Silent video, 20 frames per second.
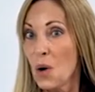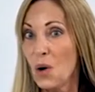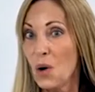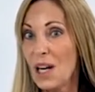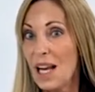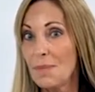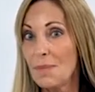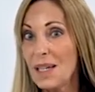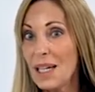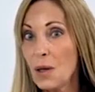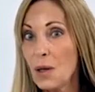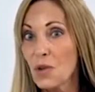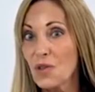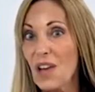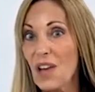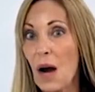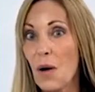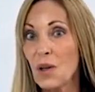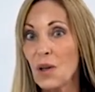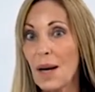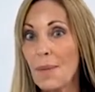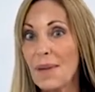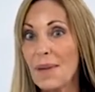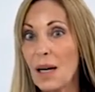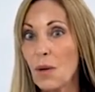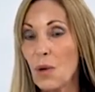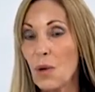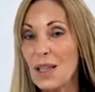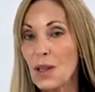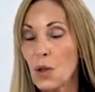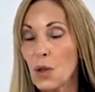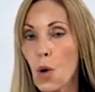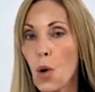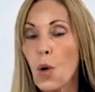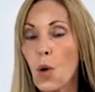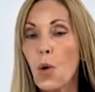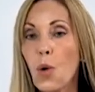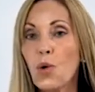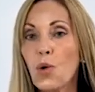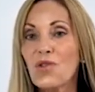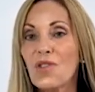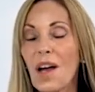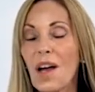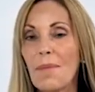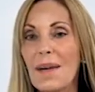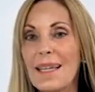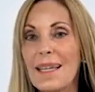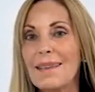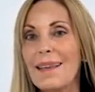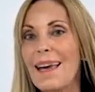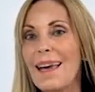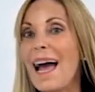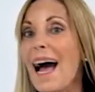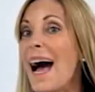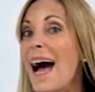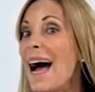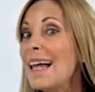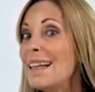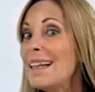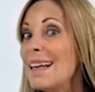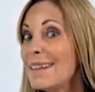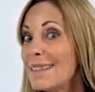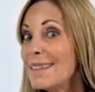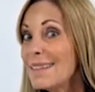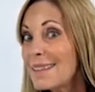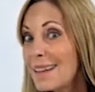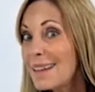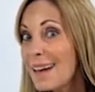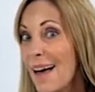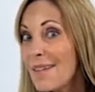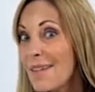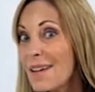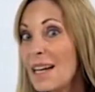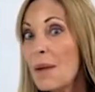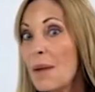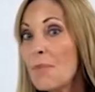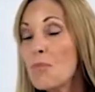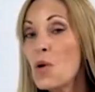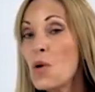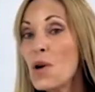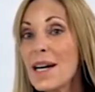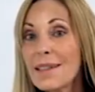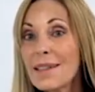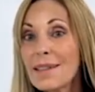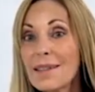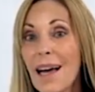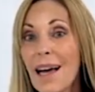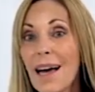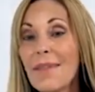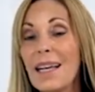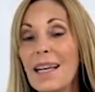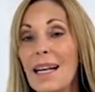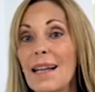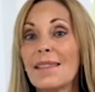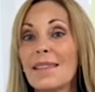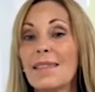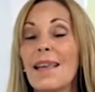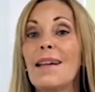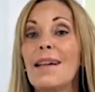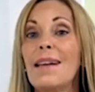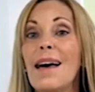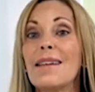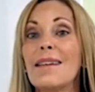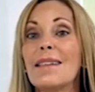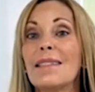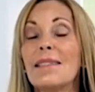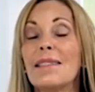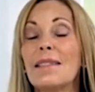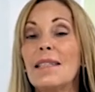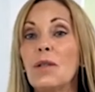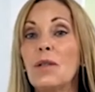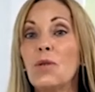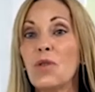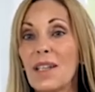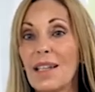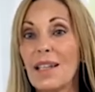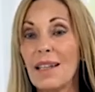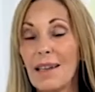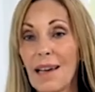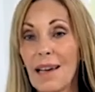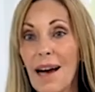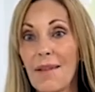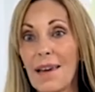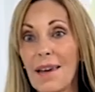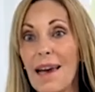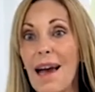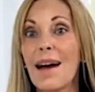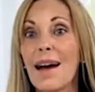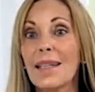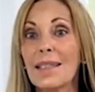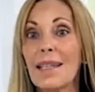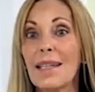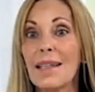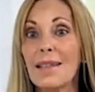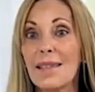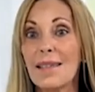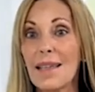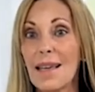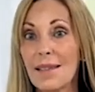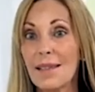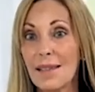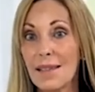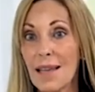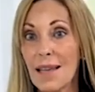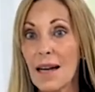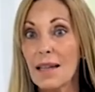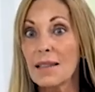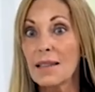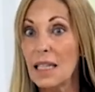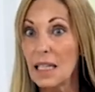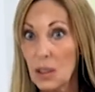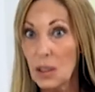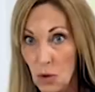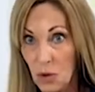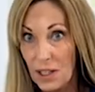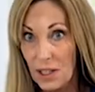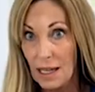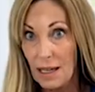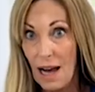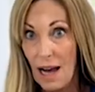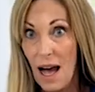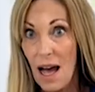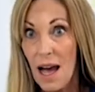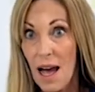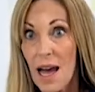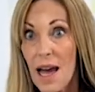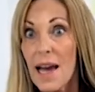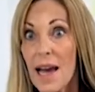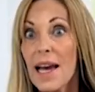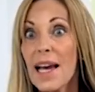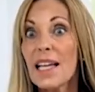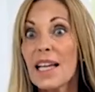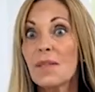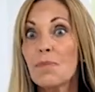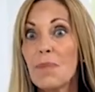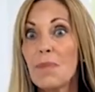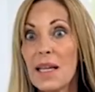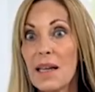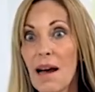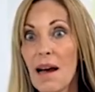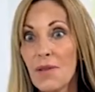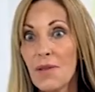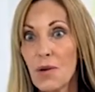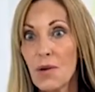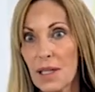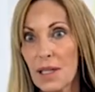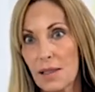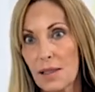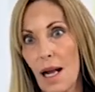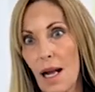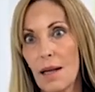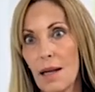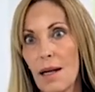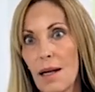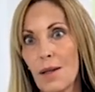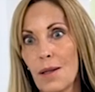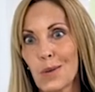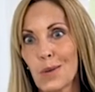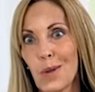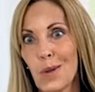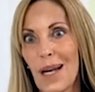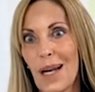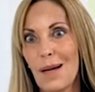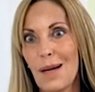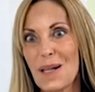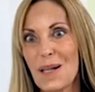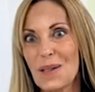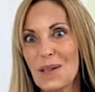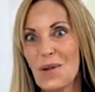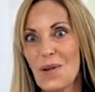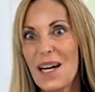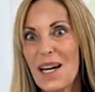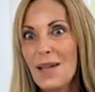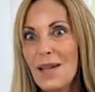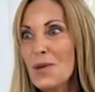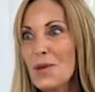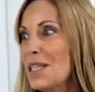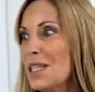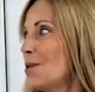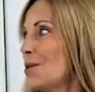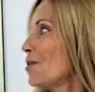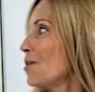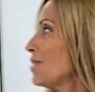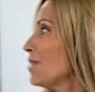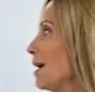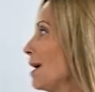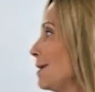Hola amigos, ahora me encuentro justamente a la entrada, en la puerta de la sala de cirugía de arte y ciencia quirúrgica, esperando que salga el doctor Alberto Calvo Quiroz.